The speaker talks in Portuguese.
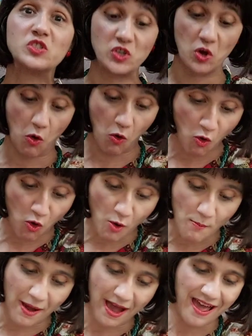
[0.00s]
de
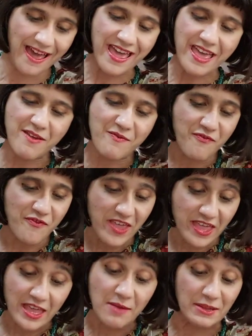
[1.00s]
Roma
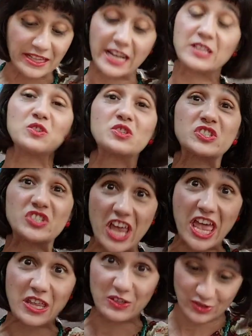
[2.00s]
e, e me traz os
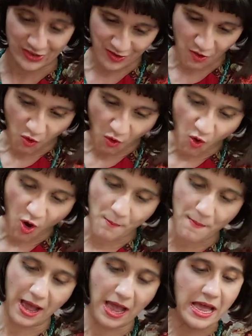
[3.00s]
cheiros de
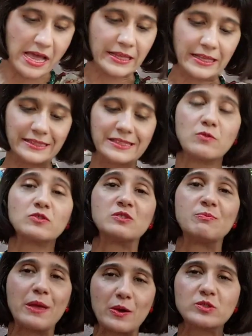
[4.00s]
Roma, que são os
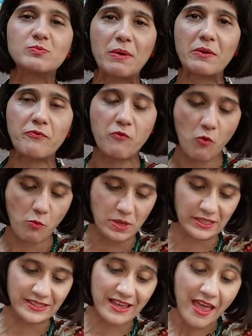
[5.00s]
meus
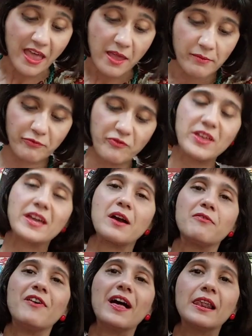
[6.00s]
perfumes, e fica
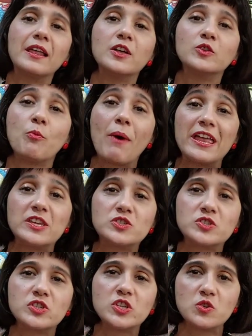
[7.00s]
falando
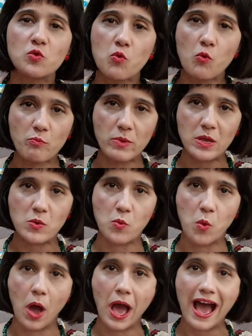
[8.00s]
baixinho
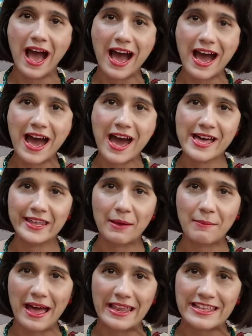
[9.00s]
comigo. Ana
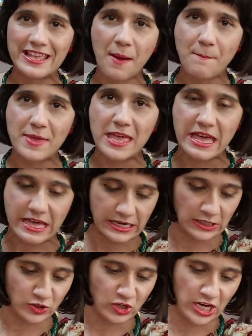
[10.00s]
Maria
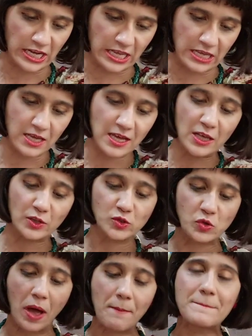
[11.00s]
Pierre Angeli
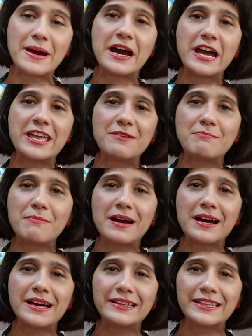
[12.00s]
sua mãe
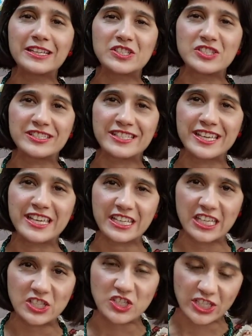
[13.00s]
manda dizer
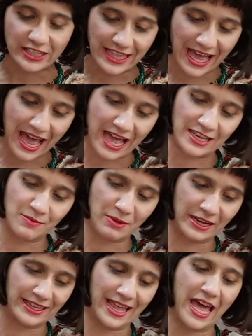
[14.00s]
que te dá a
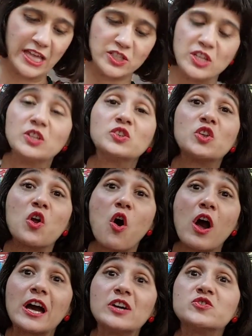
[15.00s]
liberdade em
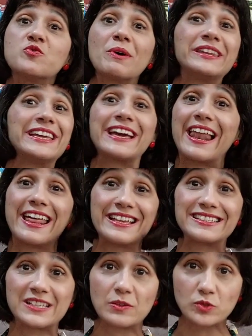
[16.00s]
troca de uma
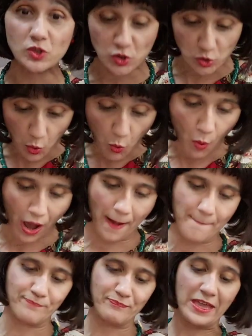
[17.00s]
declaração sua,
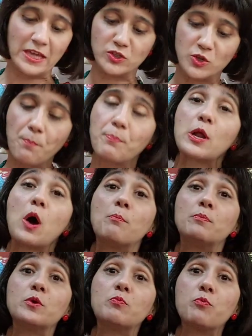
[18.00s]
de
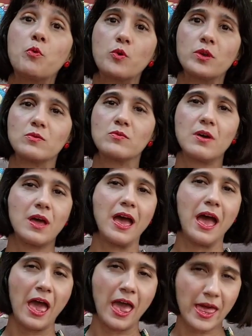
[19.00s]
próprio punho,
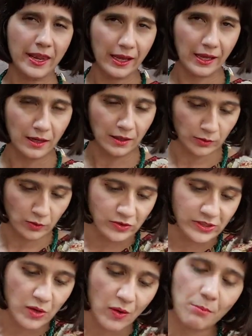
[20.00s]
renegando
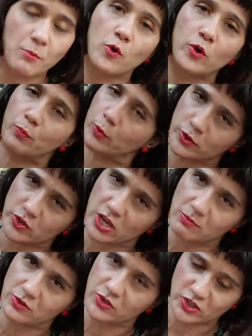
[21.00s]
seu amor por
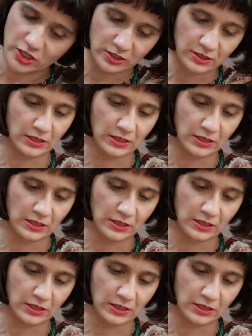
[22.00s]
James Dean.